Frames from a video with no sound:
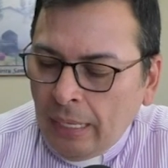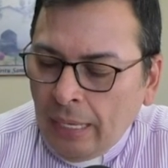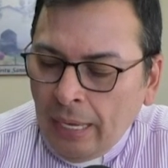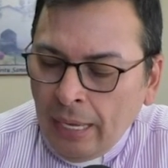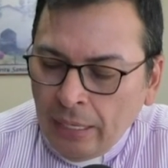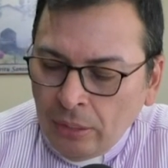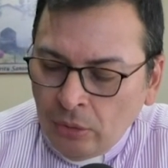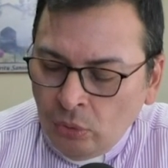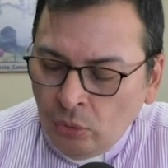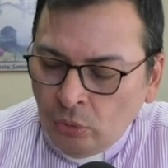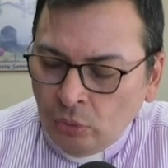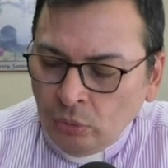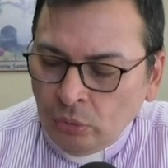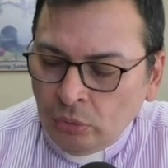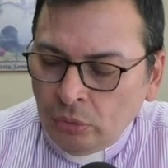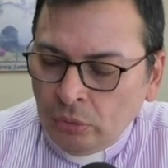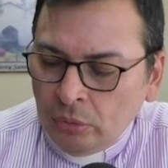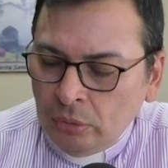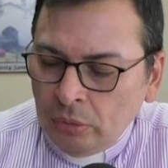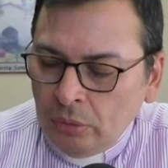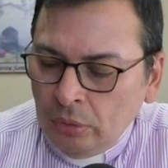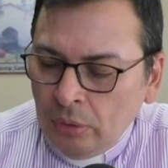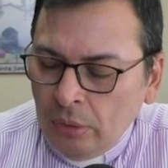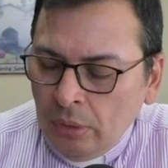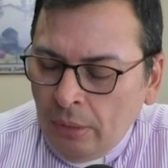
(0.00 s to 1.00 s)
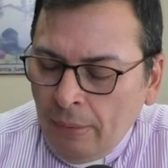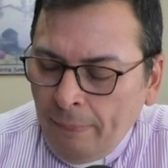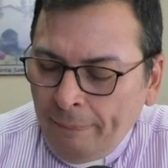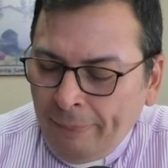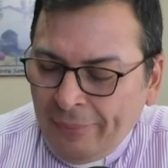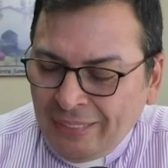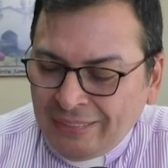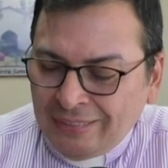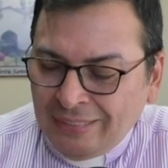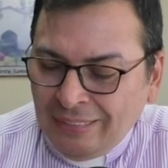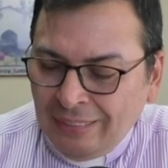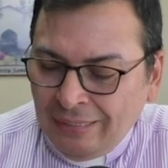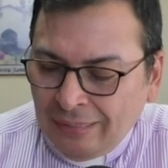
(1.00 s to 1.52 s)
Ellos
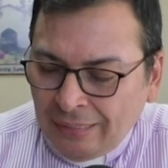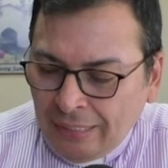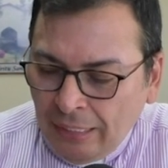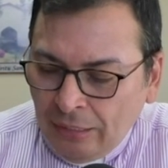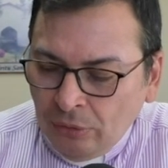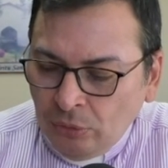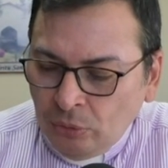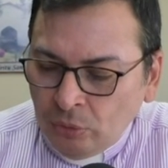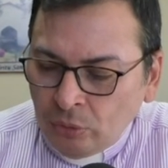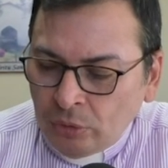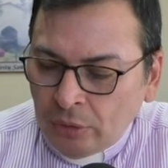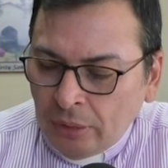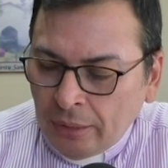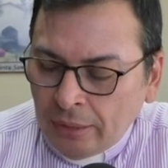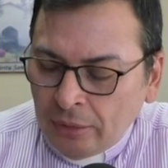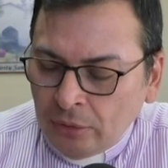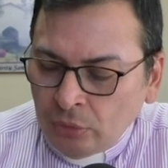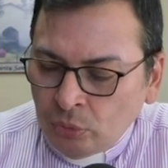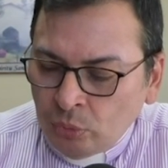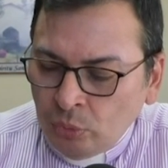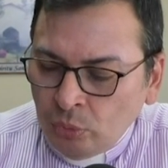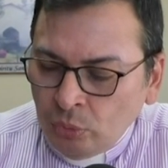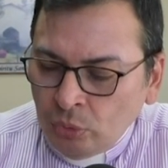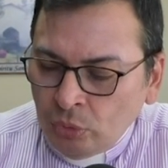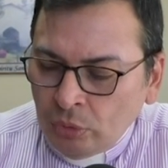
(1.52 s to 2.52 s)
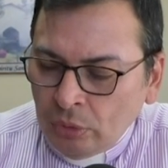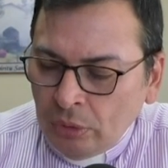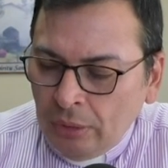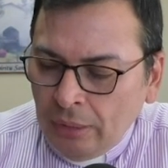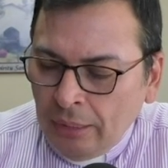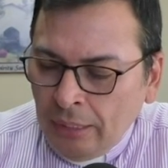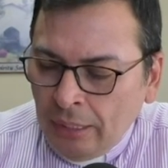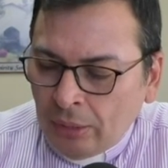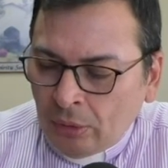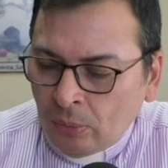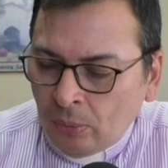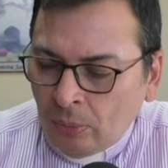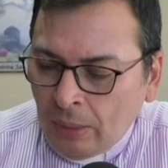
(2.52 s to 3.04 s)
presentándose a Jesús,
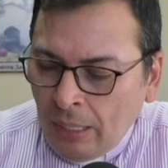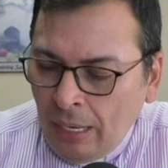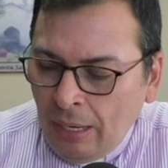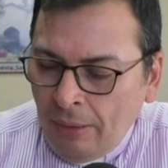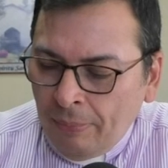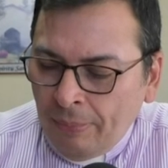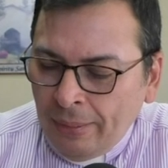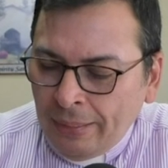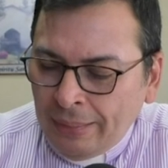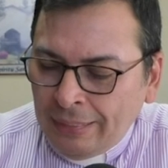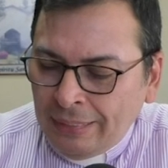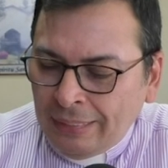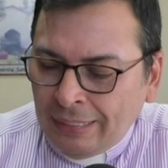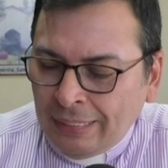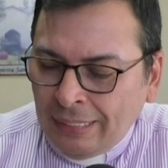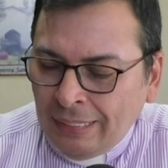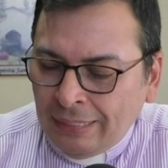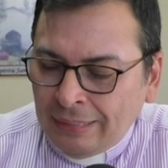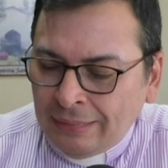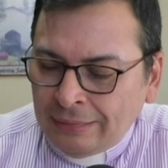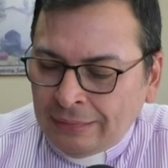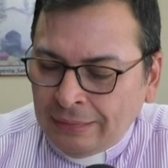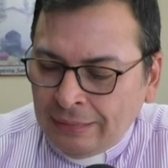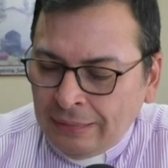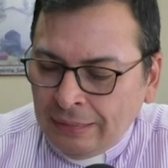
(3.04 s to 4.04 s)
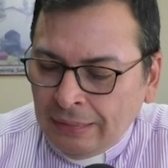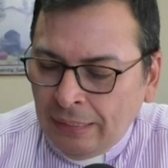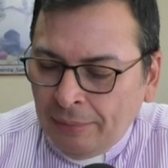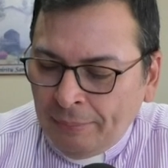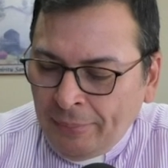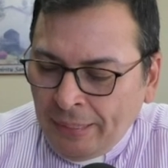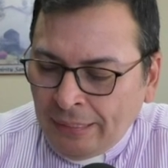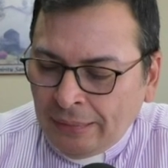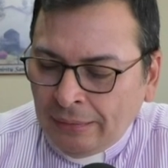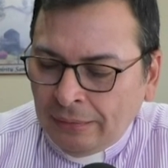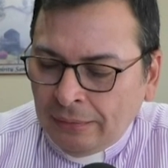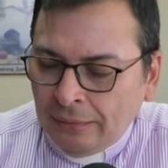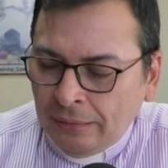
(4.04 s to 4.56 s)
le rogaban
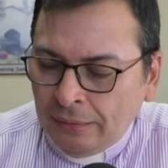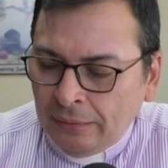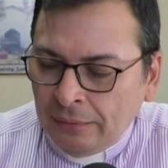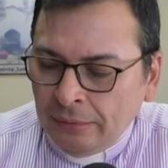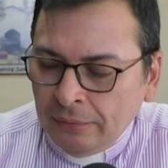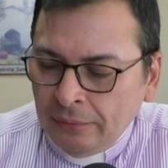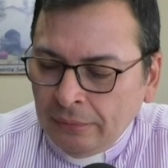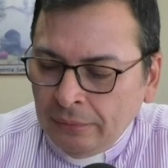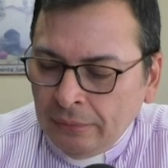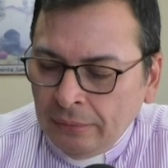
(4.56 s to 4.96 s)
encarecidamente,